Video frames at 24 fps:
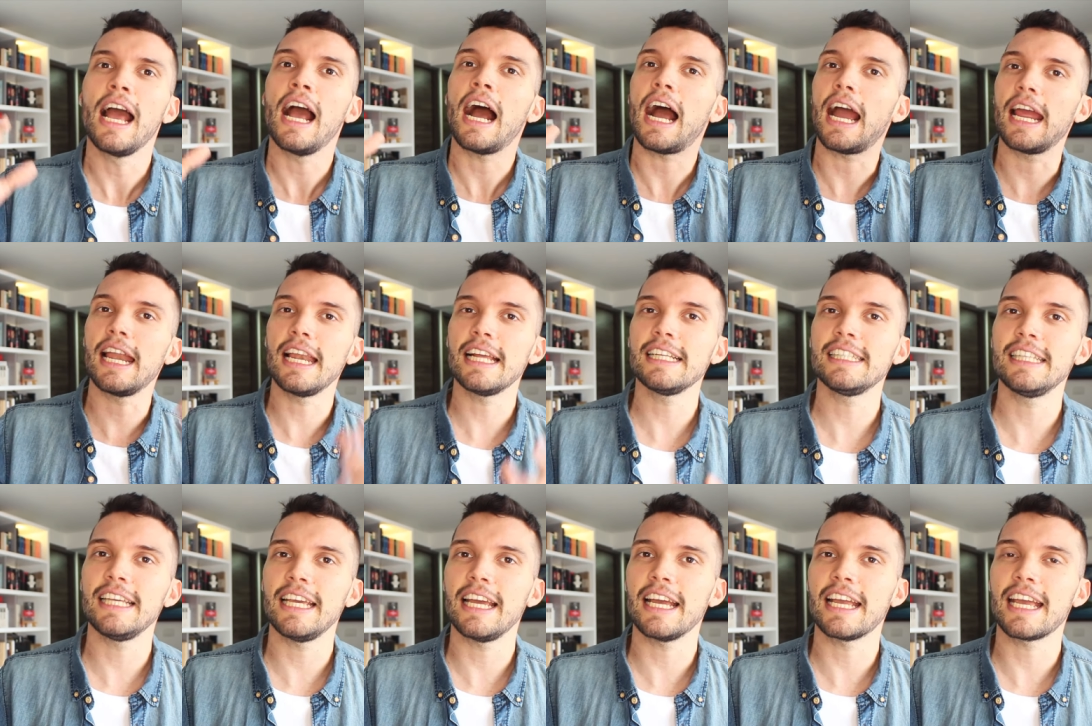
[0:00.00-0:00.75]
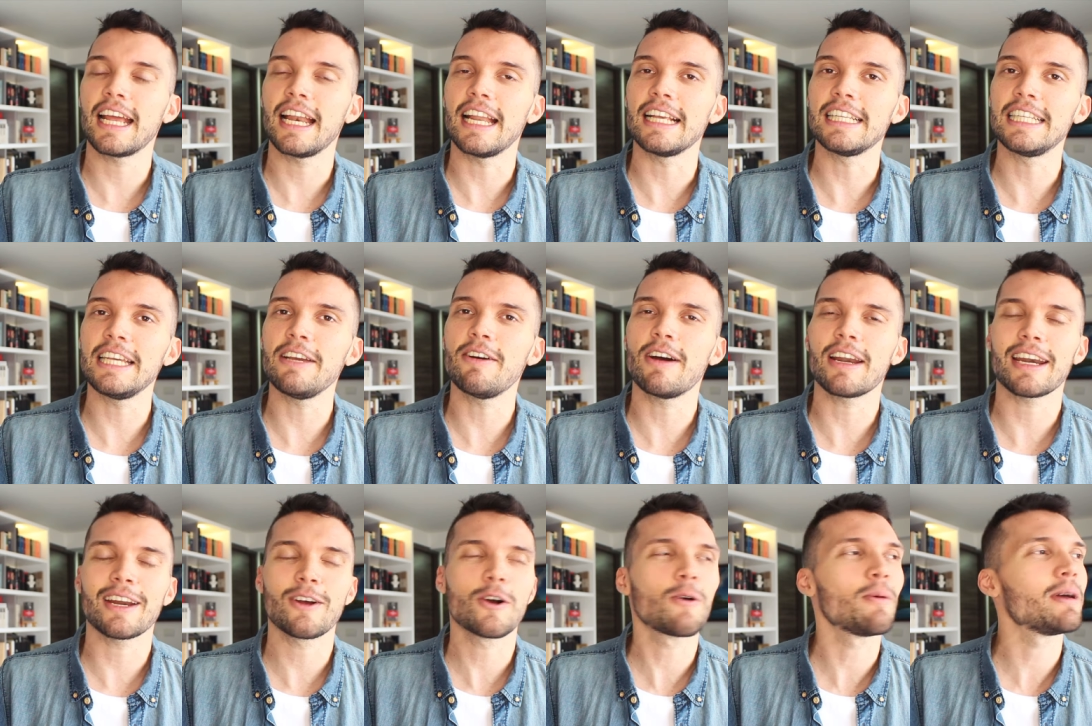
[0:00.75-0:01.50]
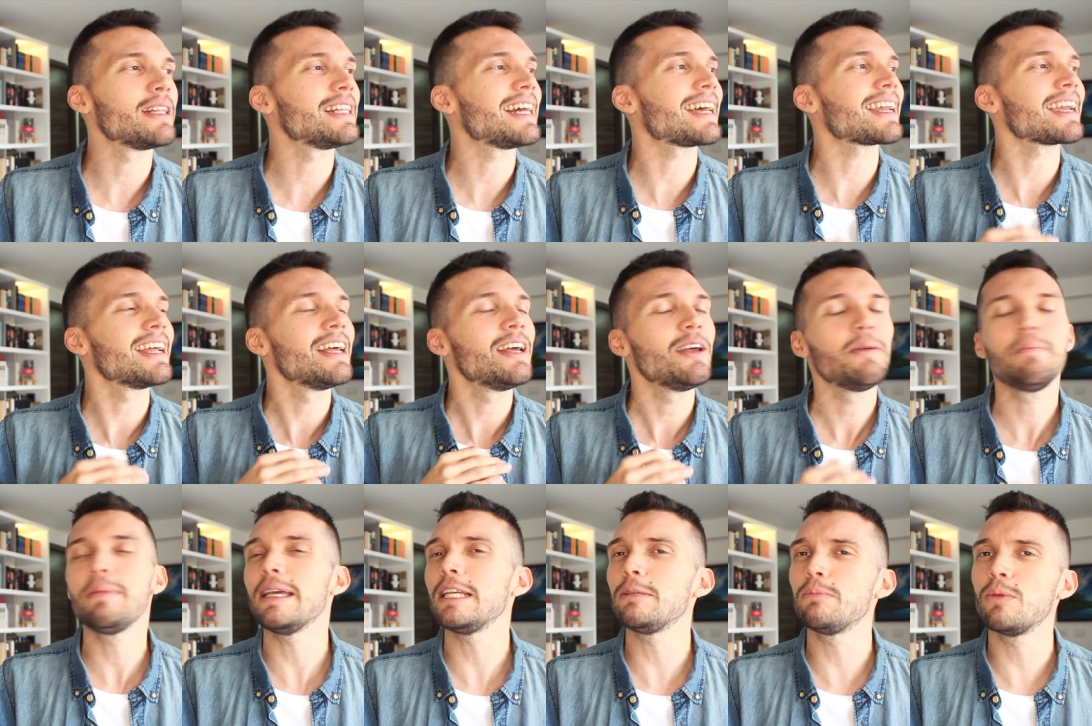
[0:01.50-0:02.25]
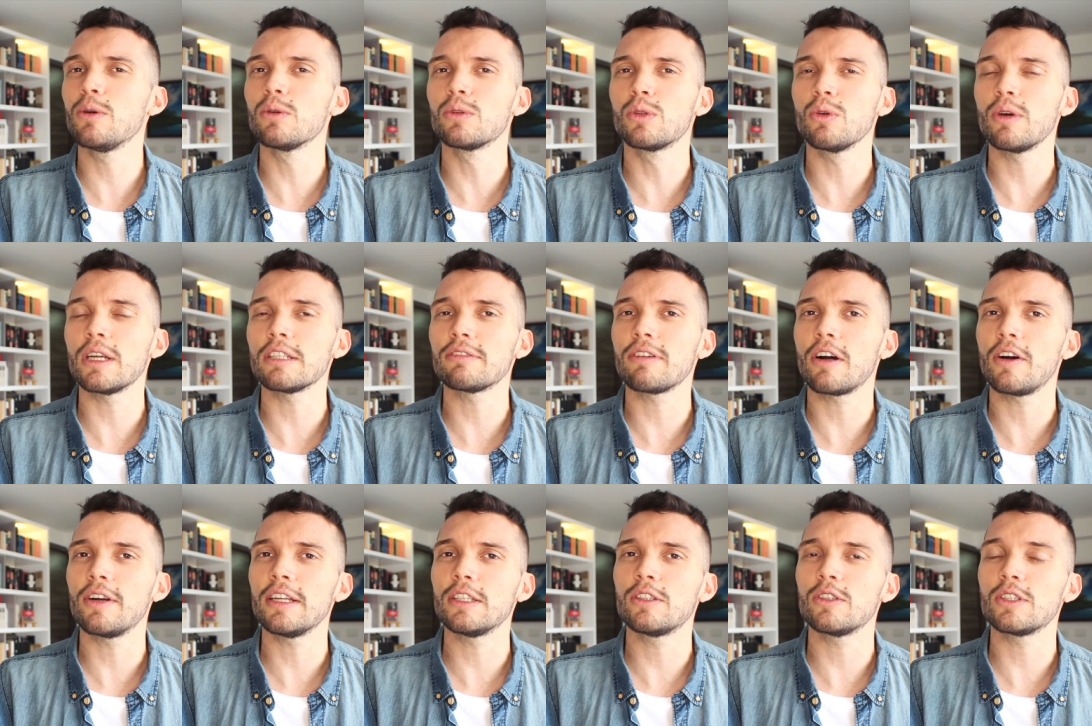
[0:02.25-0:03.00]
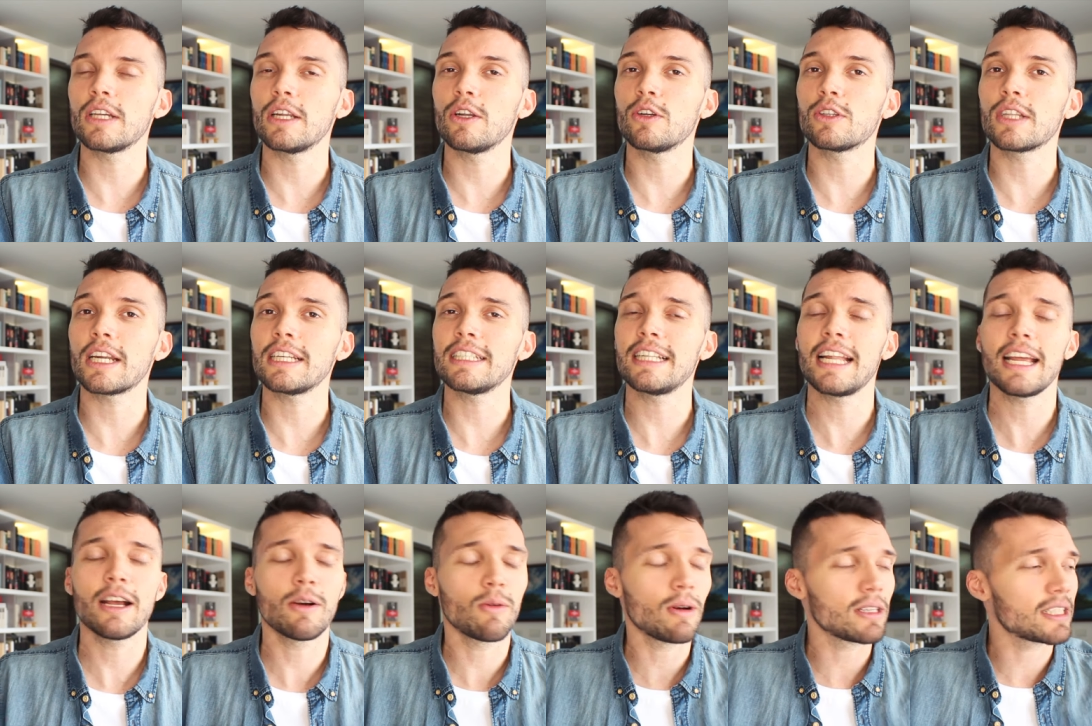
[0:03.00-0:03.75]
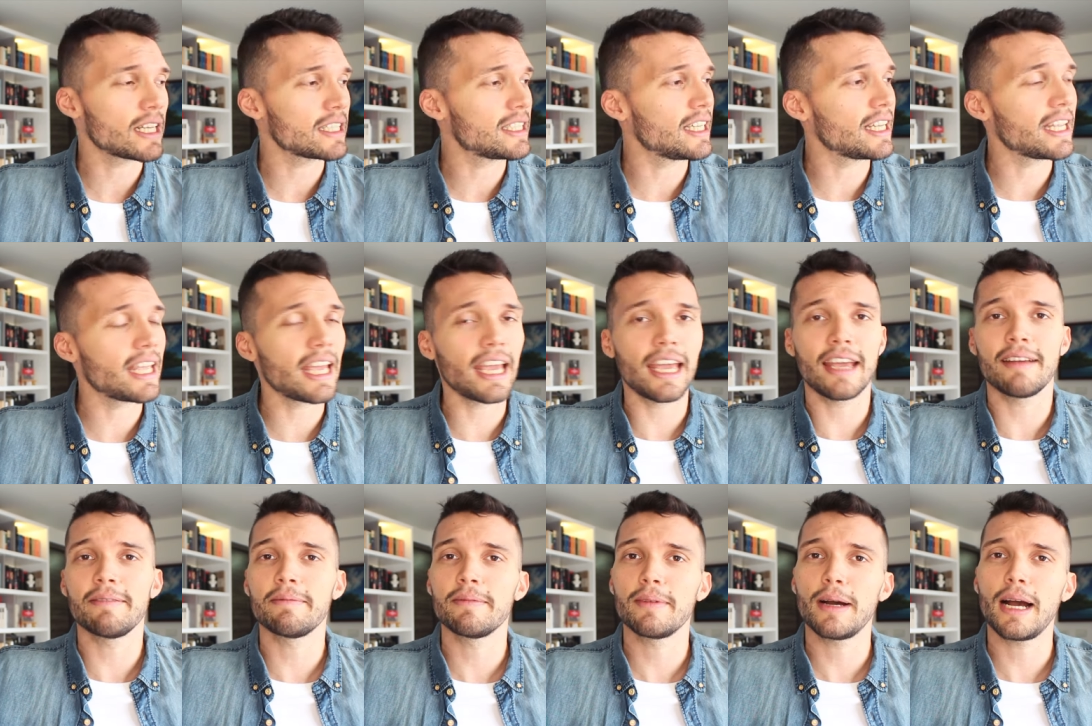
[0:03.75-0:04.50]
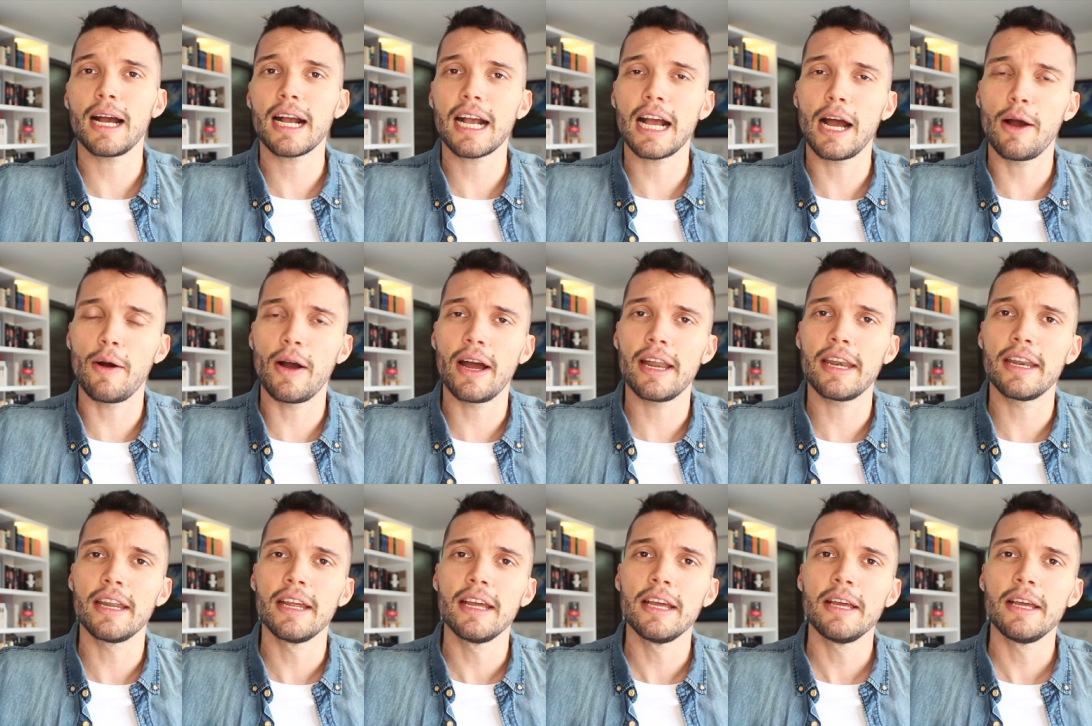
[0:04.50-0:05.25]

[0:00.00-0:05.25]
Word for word: ahí les dije que les iba a recomendar mis booktubers favoritos en otras lenguas, así que acá van